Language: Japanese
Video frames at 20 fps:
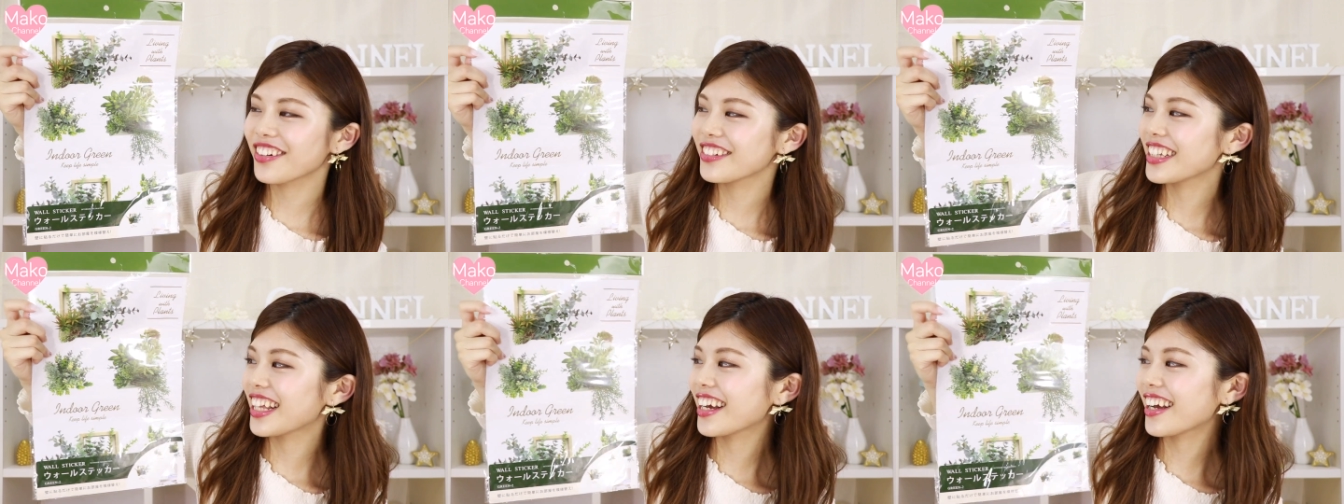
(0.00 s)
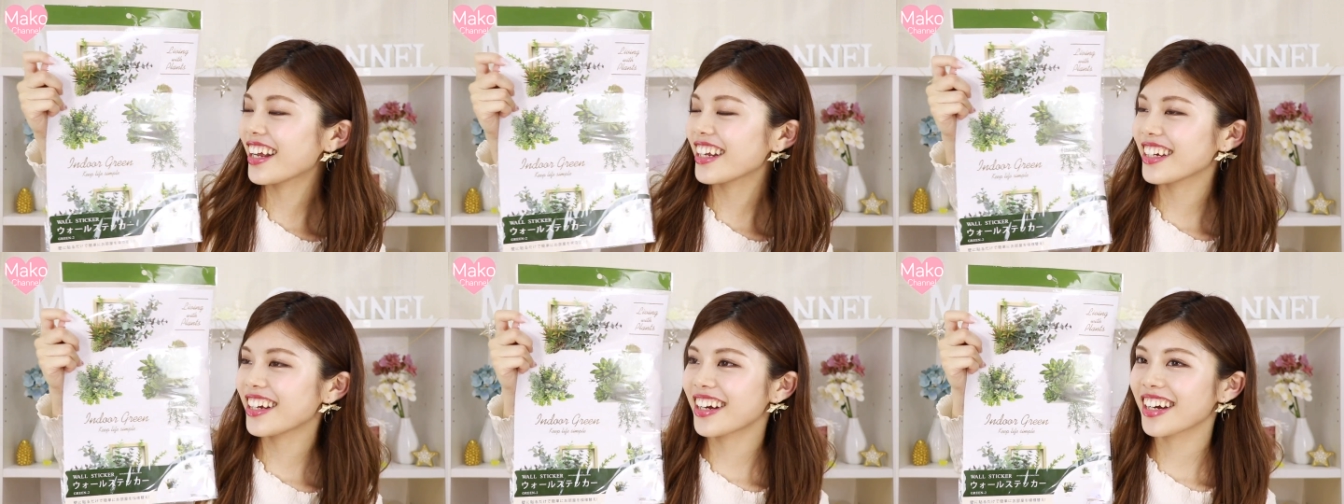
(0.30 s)
構
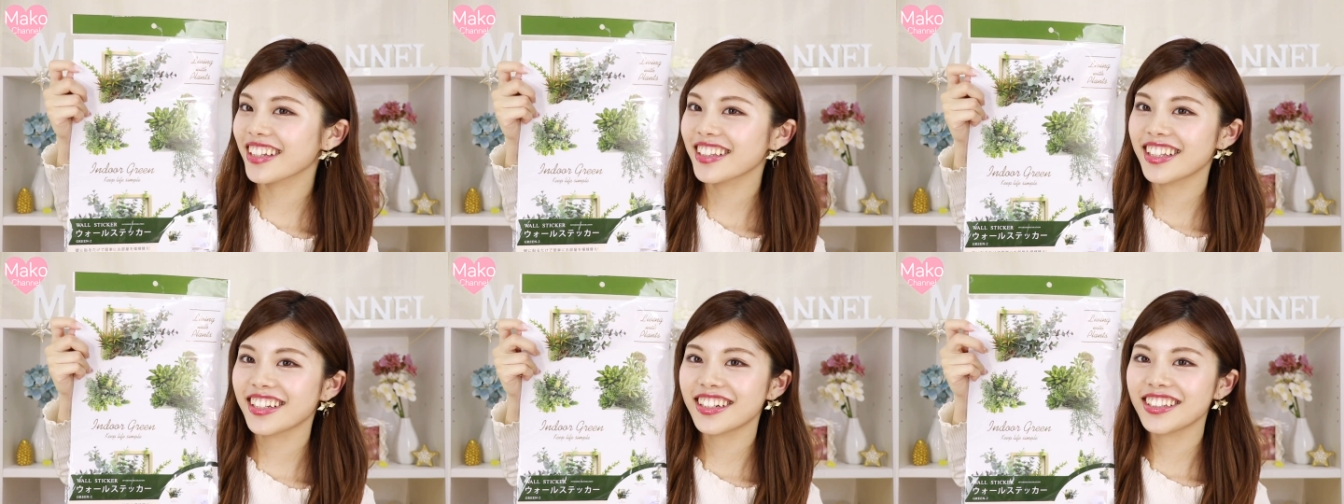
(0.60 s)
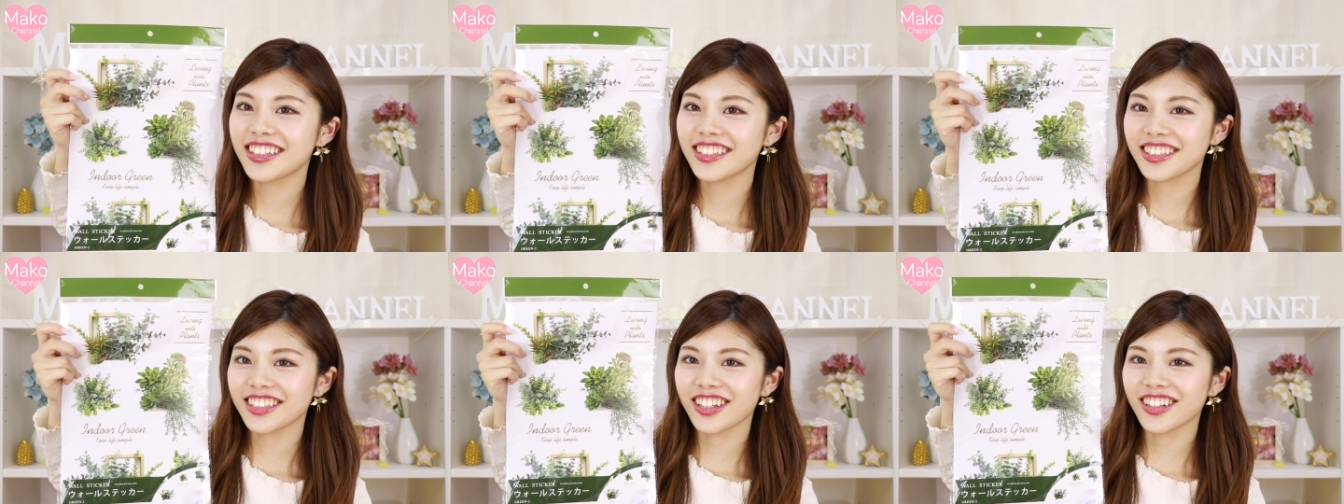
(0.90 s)
何回か買って
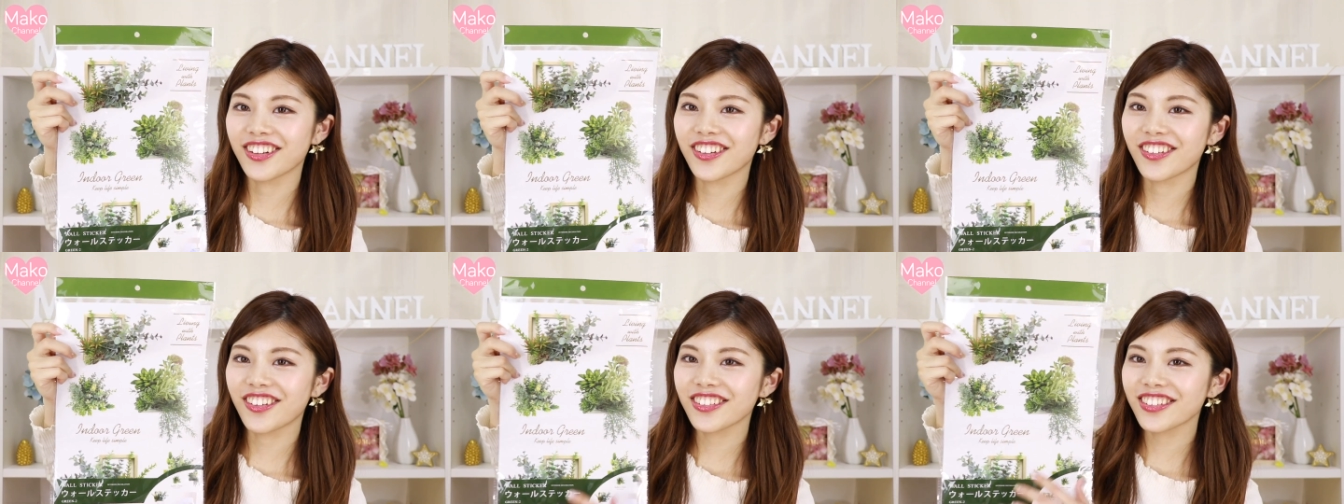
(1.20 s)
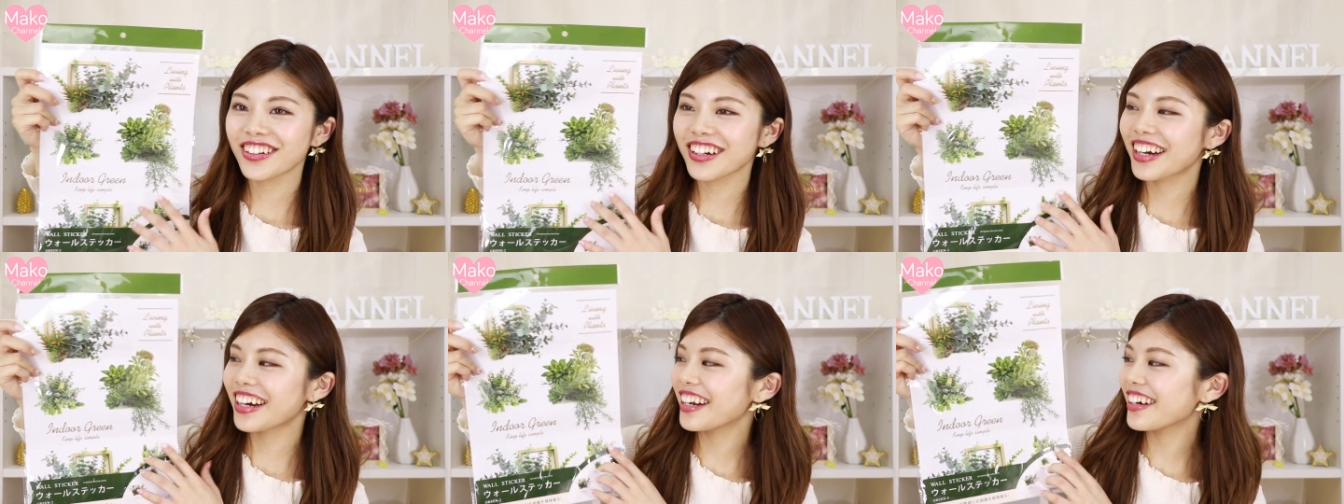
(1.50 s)
るんですけど
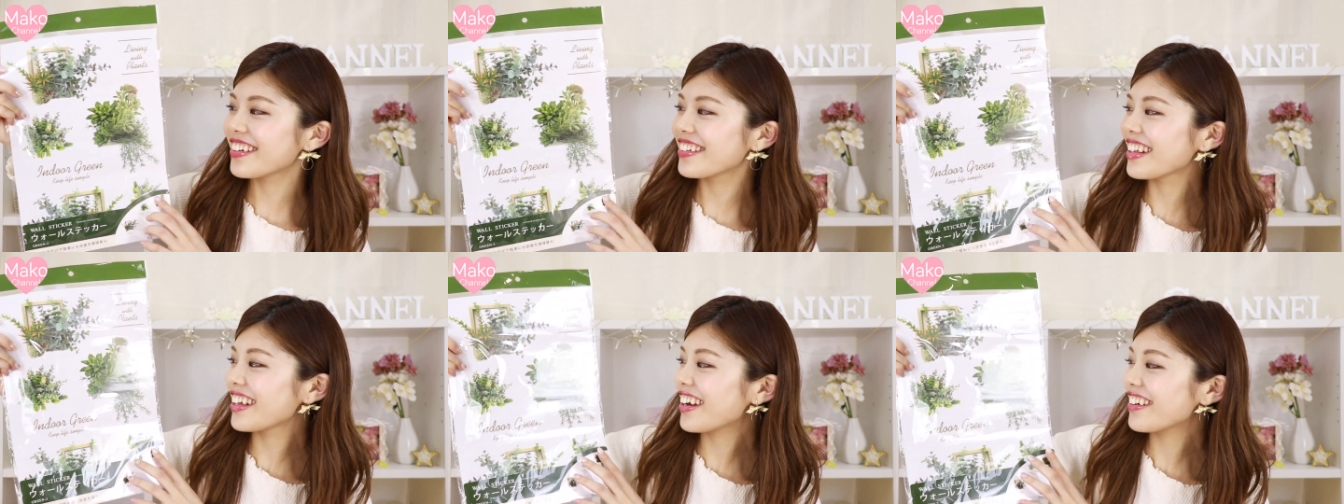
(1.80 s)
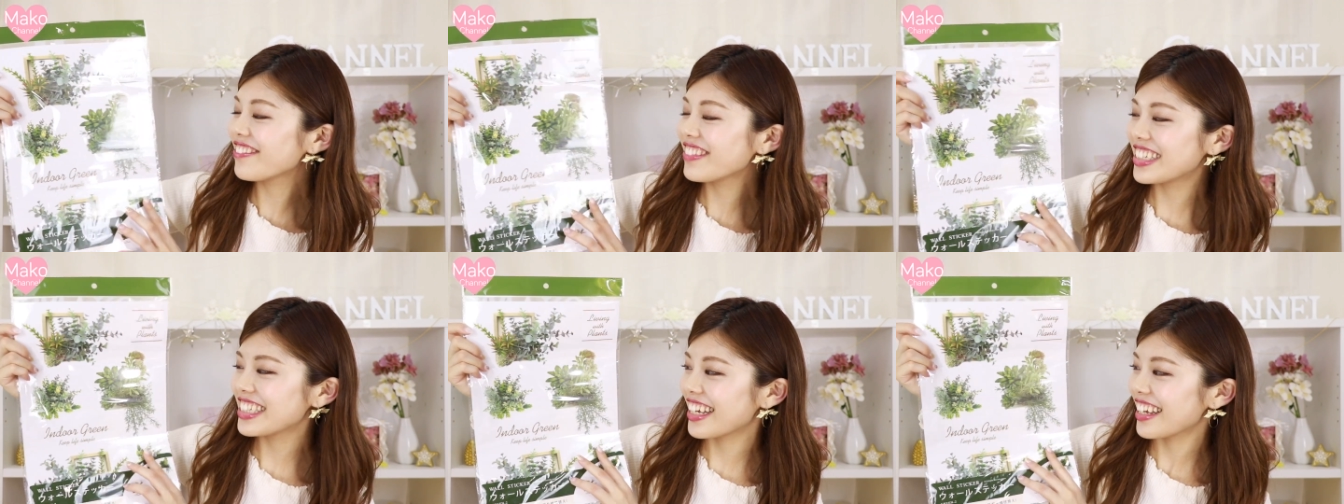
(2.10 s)
この柄を
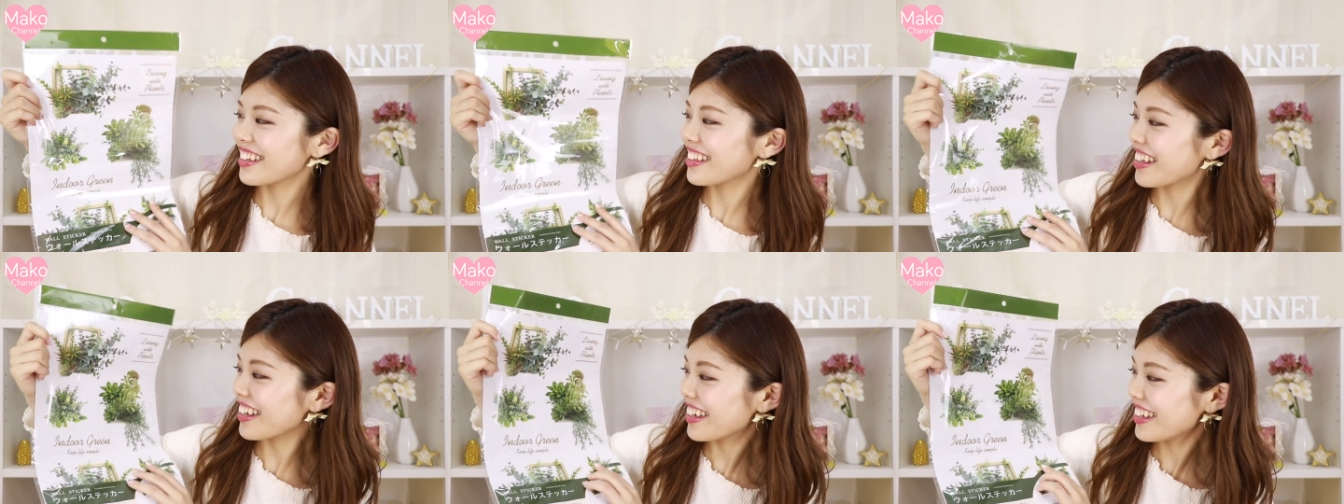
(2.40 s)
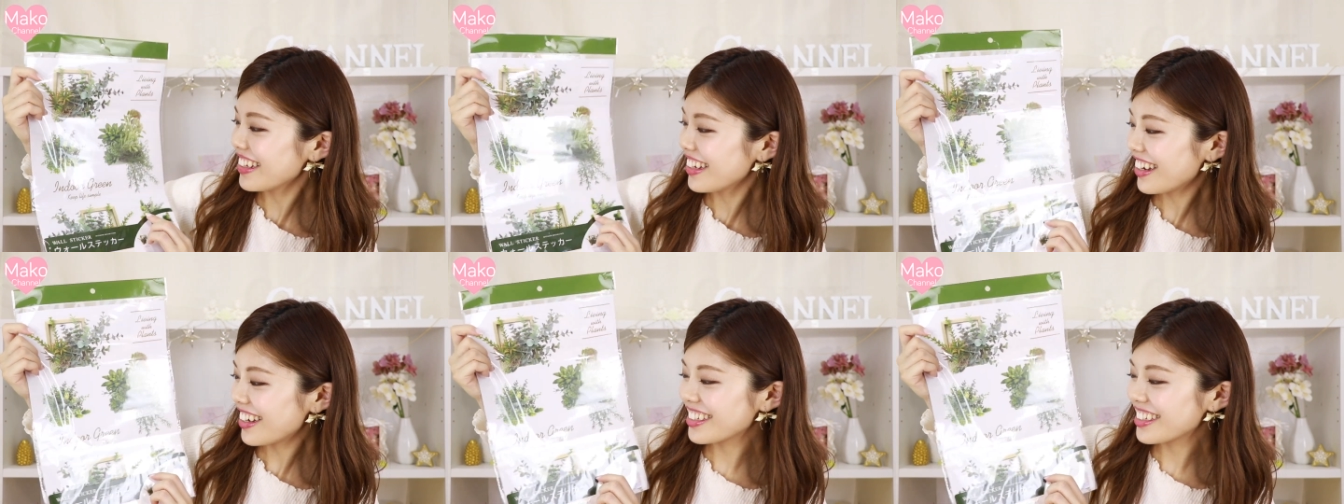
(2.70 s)
ね見つけて